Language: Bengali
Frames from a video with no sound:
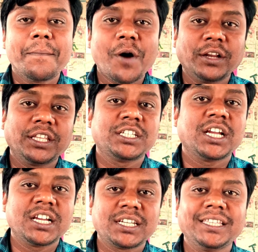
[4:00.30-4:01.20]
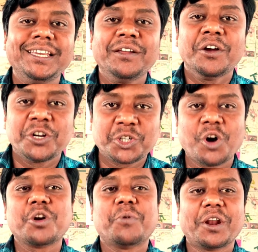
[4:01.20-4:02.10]
ভারতের সাংস্কৃতিক
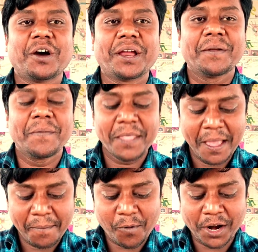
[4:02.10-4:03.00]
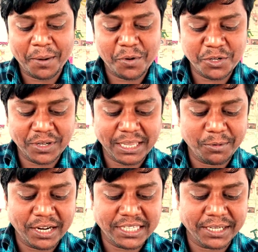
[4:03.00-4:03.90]
শহর বলা হয় পরের প্রশ্ন কি
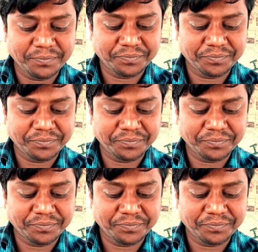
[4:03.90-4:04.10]
বলেছে